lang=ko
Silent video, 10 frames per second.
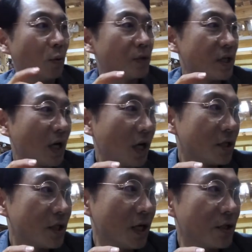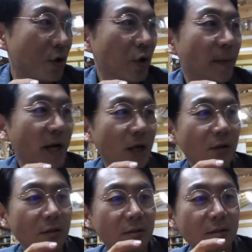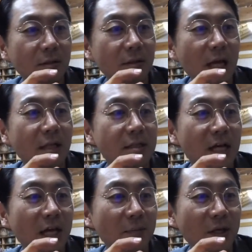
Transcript: 녹차가 뭐, 제일 저렴하네요. 다른 저, 차에